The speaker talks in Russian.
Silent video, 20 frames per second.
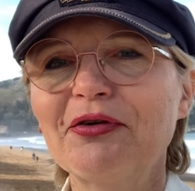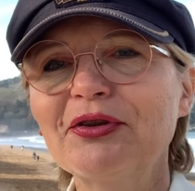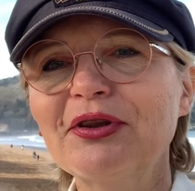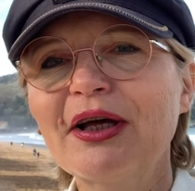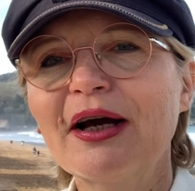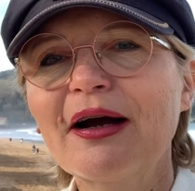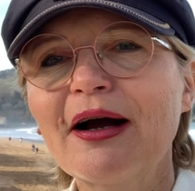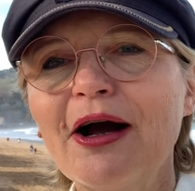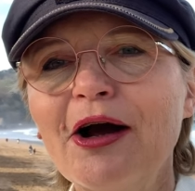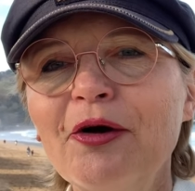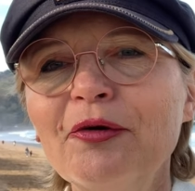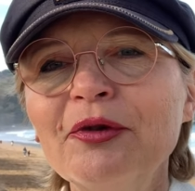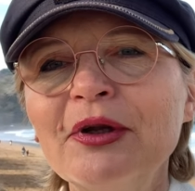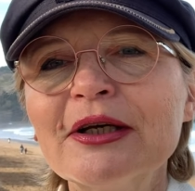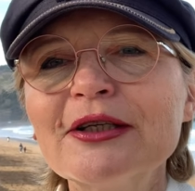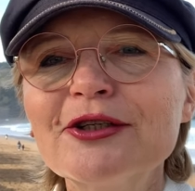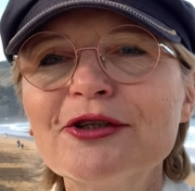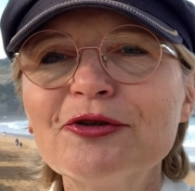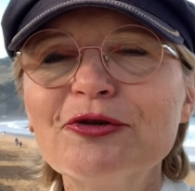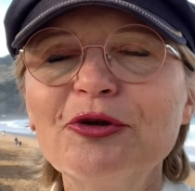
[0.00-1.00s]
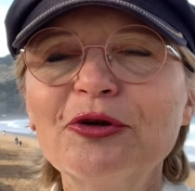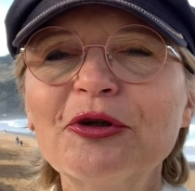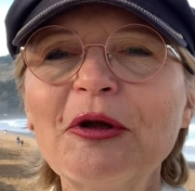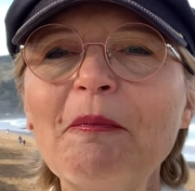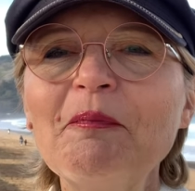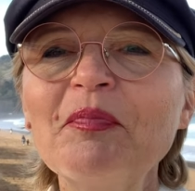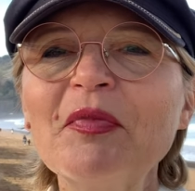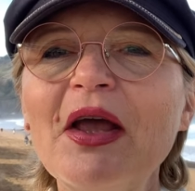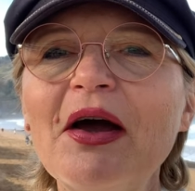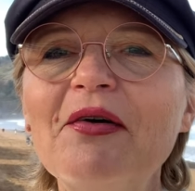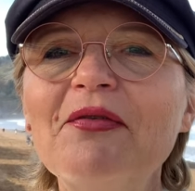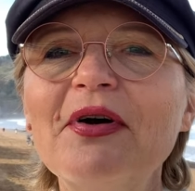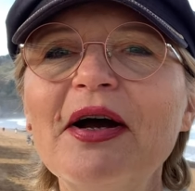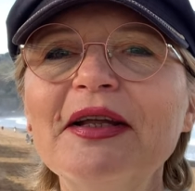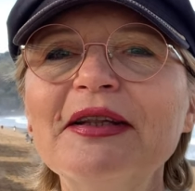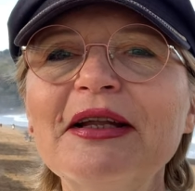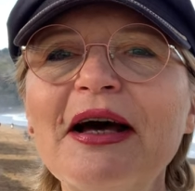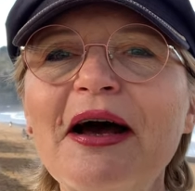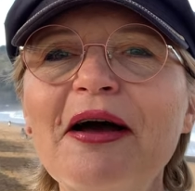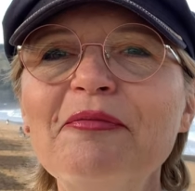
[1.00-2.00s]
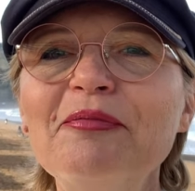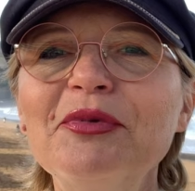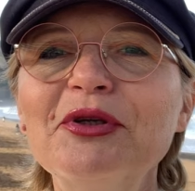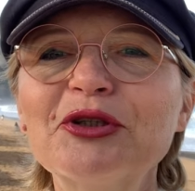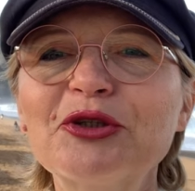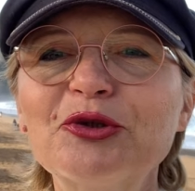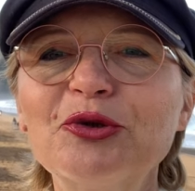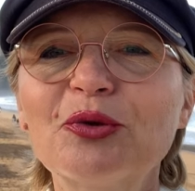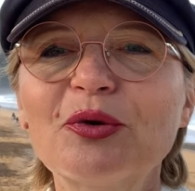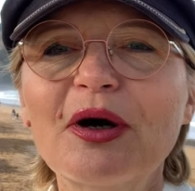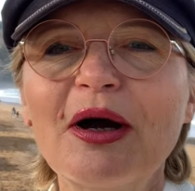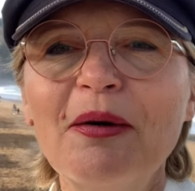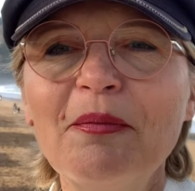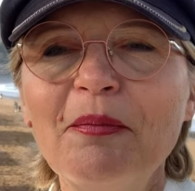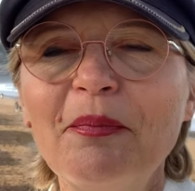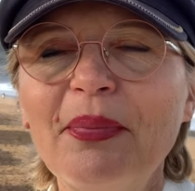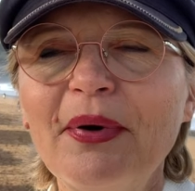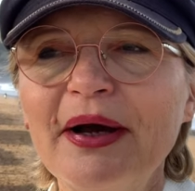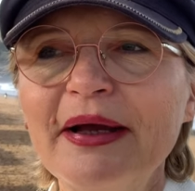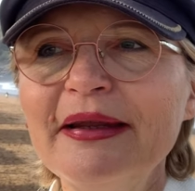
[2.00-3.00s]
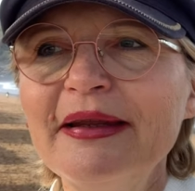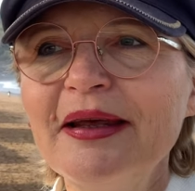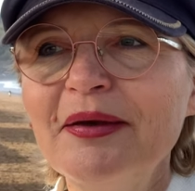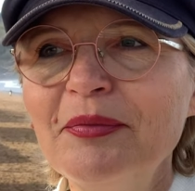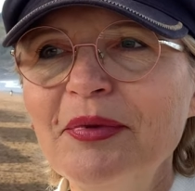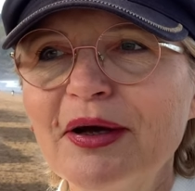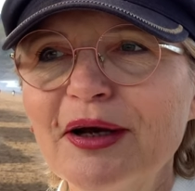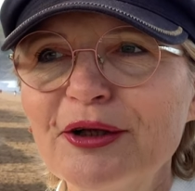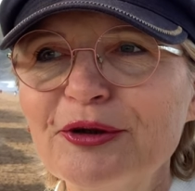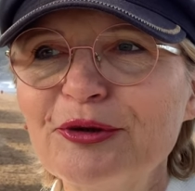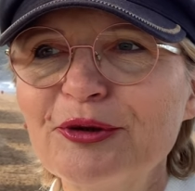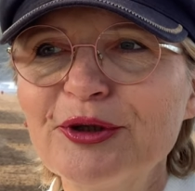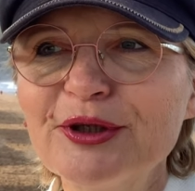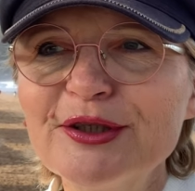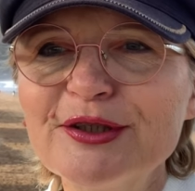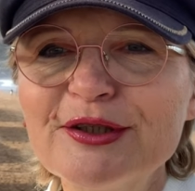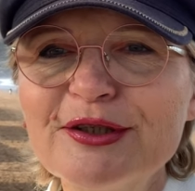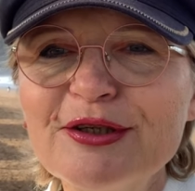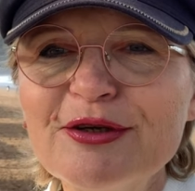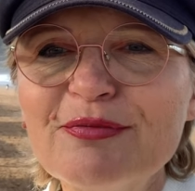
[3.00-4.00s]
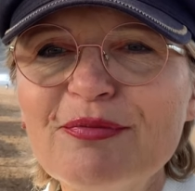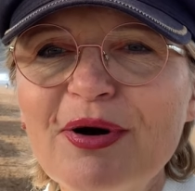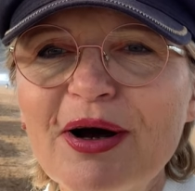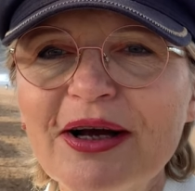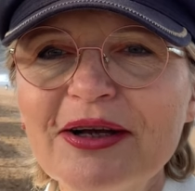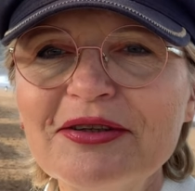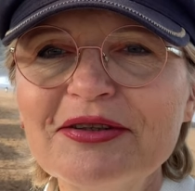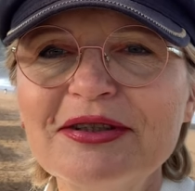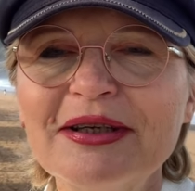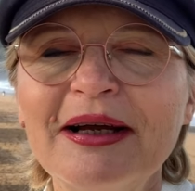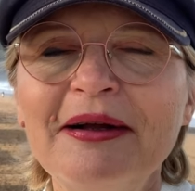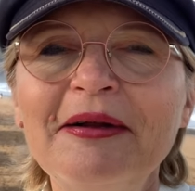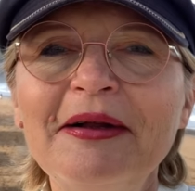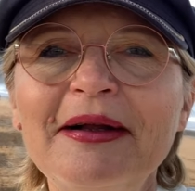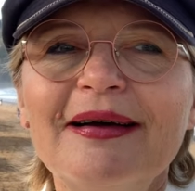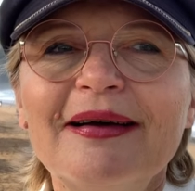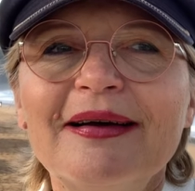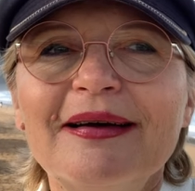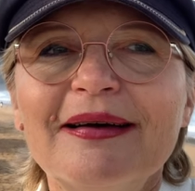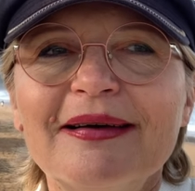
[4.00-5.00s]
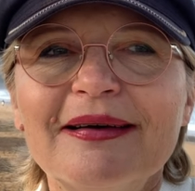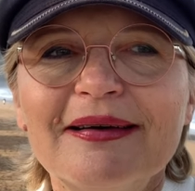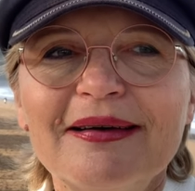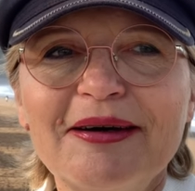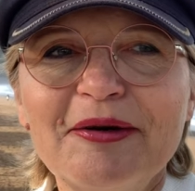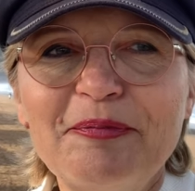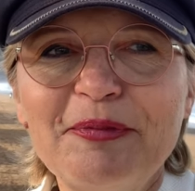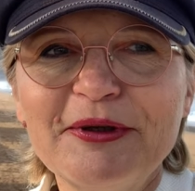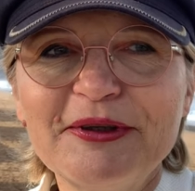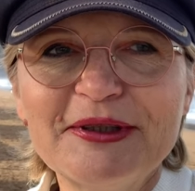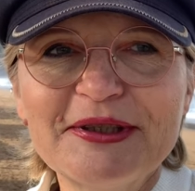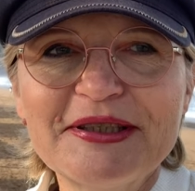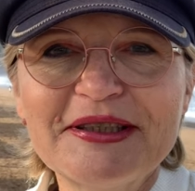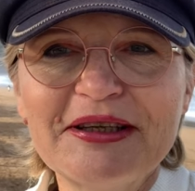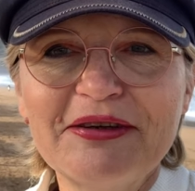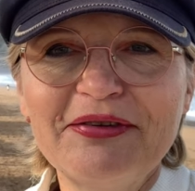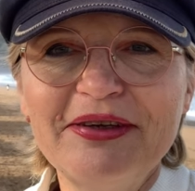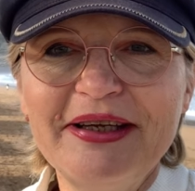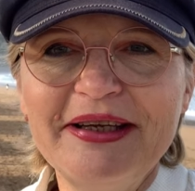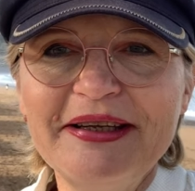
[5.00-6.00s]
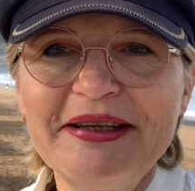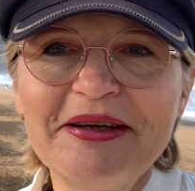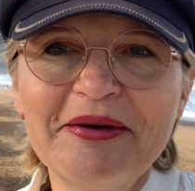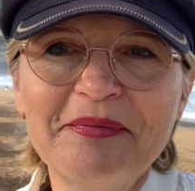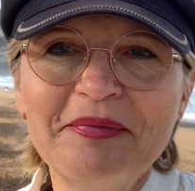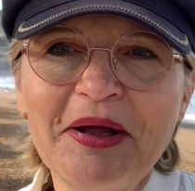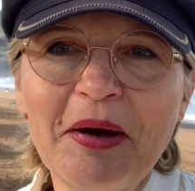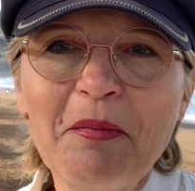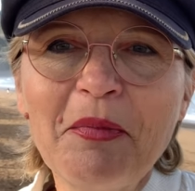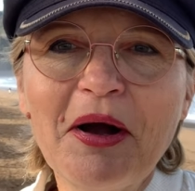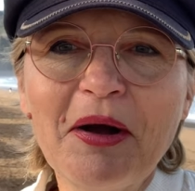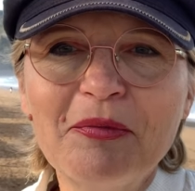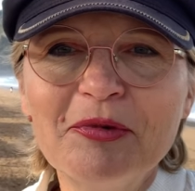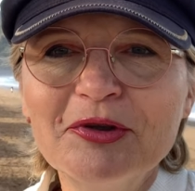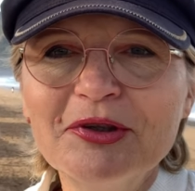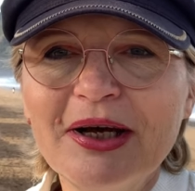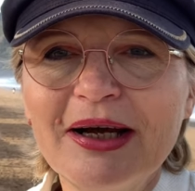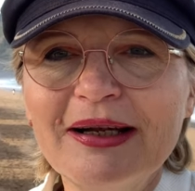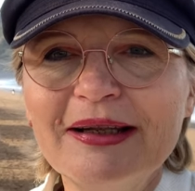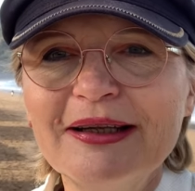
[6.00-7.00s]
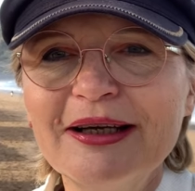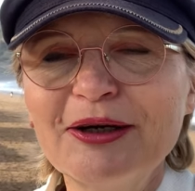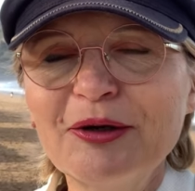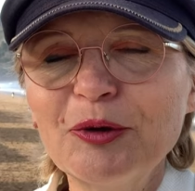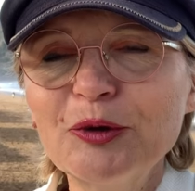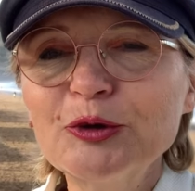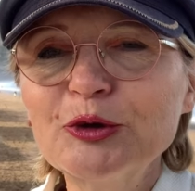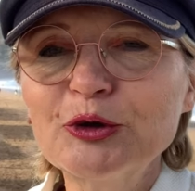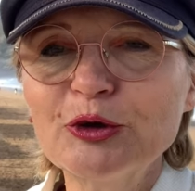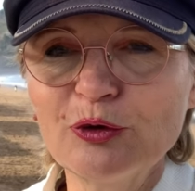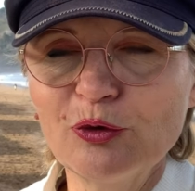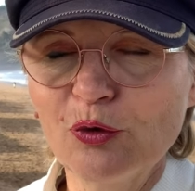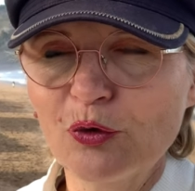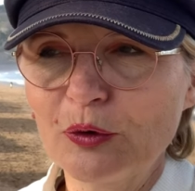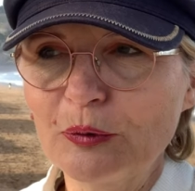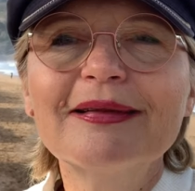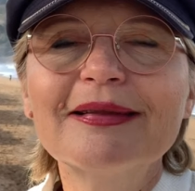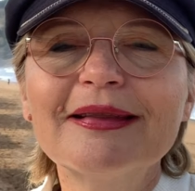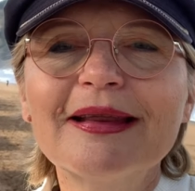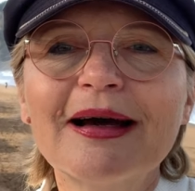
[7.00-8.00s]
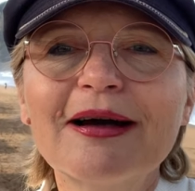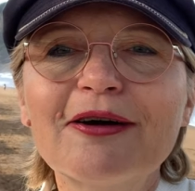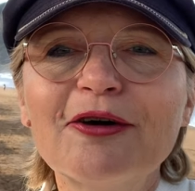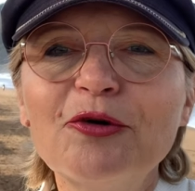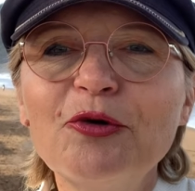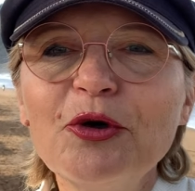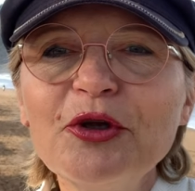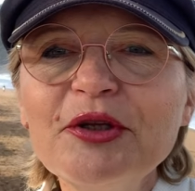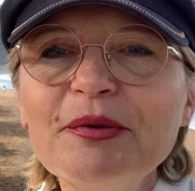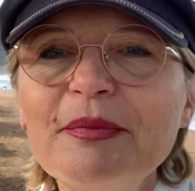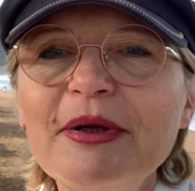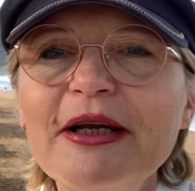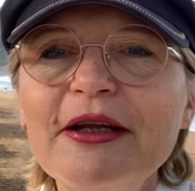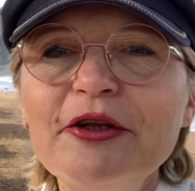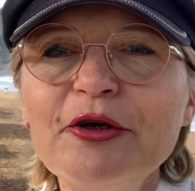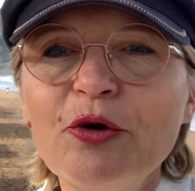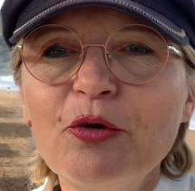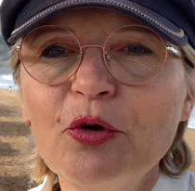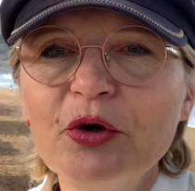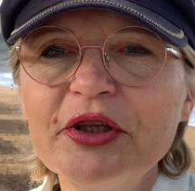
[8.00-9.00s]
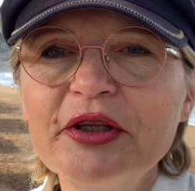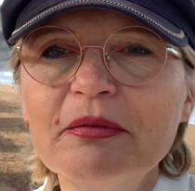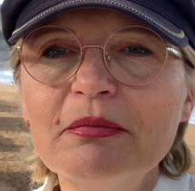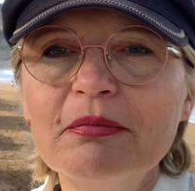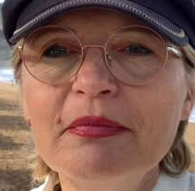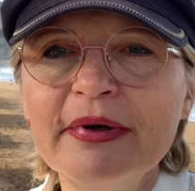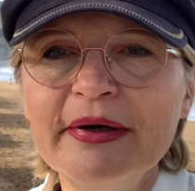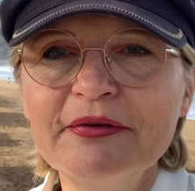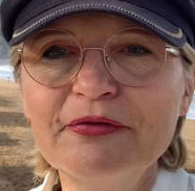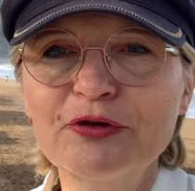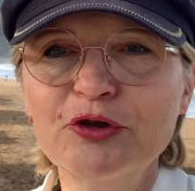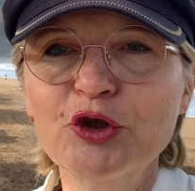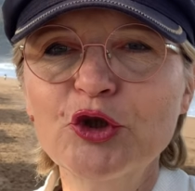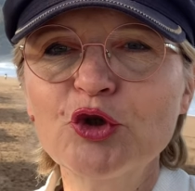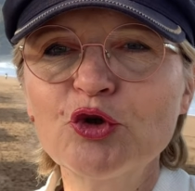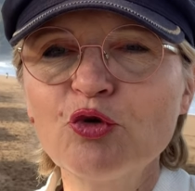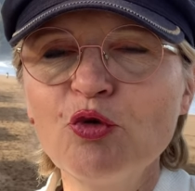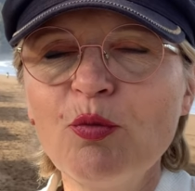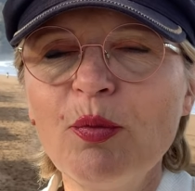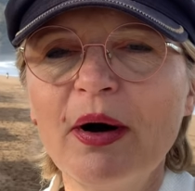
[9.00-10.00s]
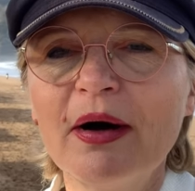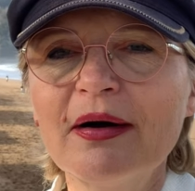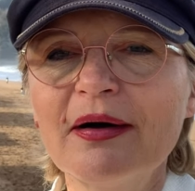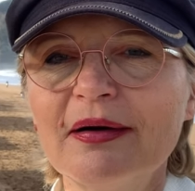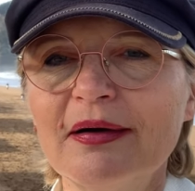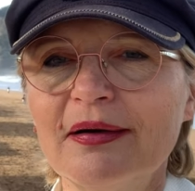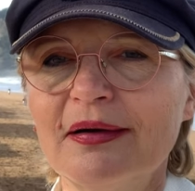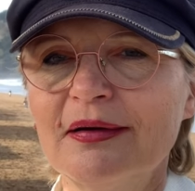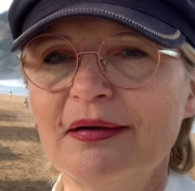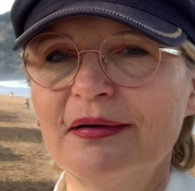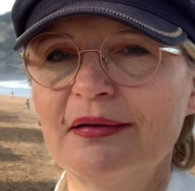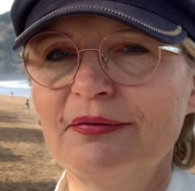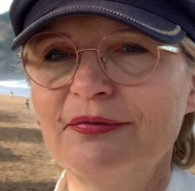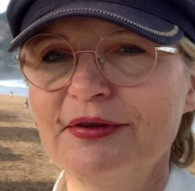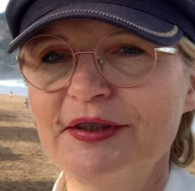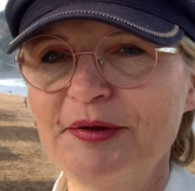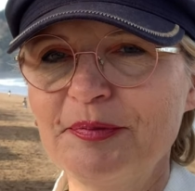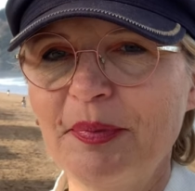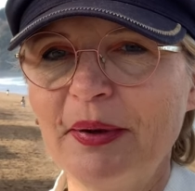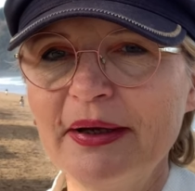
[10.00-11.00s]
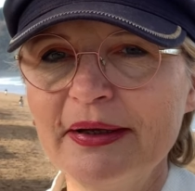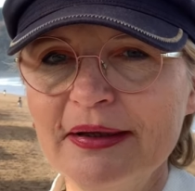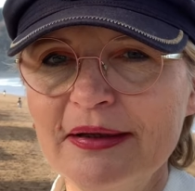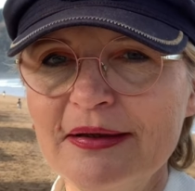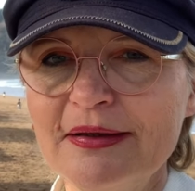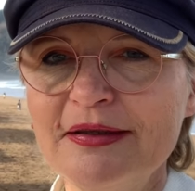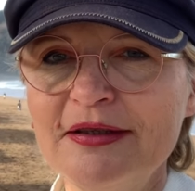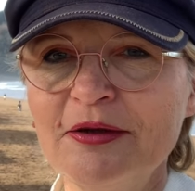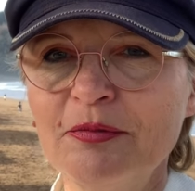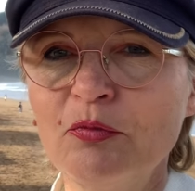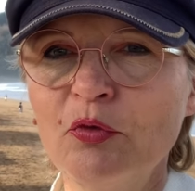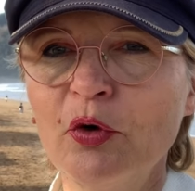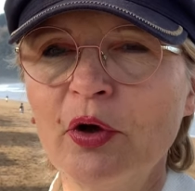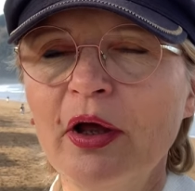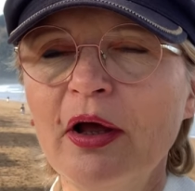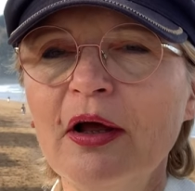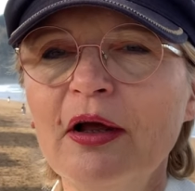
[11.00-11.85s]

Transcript: Вот такая у нас идет война между компаниями, которые занимаются а, предоставлением нам коммунальных услуг. Так ходим или не ходим мы в шубах э, в Испании зимой?